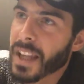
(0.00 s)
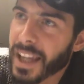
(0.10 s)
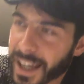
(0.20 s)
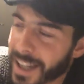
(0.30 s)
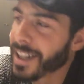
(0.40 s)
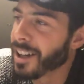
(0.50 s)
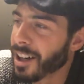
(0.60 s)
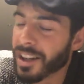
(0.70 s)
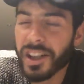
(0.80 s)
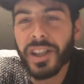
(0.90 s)
Et
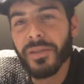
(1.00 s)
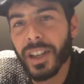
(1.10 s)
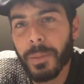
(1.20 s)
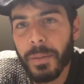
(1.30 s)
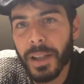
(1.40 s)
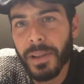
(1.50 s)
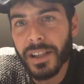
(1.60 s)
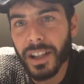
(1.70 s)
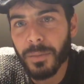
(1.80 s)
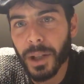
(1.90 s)
j'ai fait la même
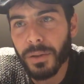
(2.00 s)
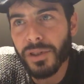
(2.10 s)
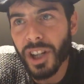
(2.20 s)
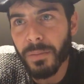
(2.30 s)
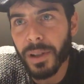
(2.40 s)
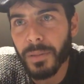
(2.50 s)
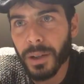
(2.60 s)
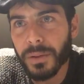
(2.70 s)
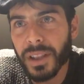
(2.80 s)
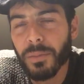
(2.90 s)
démarche avec Marius. J'ai appelé
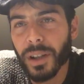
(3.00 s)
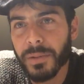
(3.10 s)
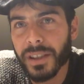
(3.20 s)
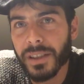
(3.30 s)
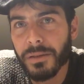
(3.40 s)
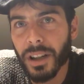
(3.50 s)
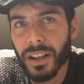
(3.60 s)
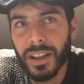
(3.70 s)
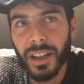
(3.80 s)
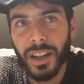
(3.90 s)
Marius, ça pour la petite histoire.
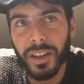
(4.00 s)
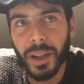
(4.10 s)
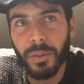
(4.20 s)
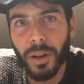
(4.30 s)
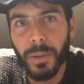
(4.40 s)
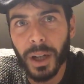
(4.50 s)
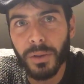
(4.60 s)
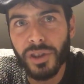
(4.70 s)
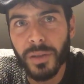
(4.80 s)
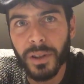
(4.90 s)
Hein. en appelant
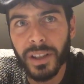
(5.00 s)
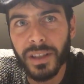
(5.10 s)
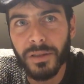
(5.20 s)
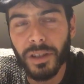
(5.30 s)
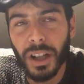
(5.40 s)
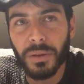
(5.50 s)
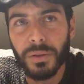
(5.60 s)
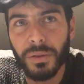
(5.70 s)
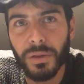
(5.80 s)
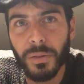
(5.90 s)
Marius, j'ai demandé, est-ce qu'il y a un
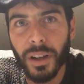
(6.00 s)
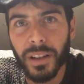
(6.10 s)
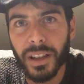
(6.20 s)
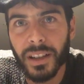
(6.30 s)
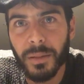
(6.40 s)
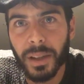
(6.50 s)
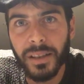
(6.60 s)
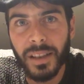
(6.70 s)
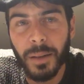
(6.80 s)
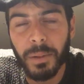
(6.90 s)
autre youtubeur avec qui
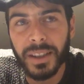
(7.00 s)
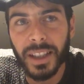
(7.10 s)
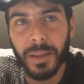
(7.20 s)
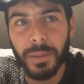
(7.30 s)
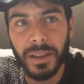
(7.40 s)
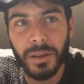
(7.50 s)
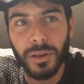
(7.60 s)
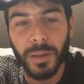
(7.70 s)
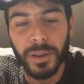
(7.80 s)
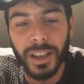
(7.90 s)
t'apprécierais
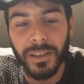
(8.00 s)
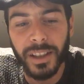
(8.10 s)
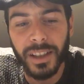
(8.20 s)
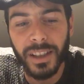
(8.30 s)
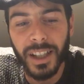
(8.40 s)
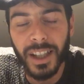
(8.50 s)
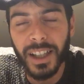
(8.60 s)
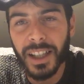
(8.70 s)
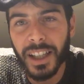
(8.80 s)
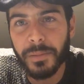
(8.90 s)
particulièrement travailler
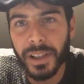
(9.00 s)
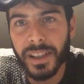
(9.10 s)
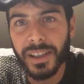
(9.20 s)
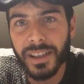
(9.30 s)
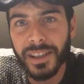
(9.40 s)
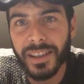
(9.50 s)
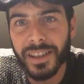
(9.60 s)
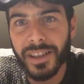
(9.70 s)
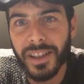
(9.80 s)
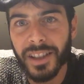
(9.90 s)
Et il m'a dit, chasse HD.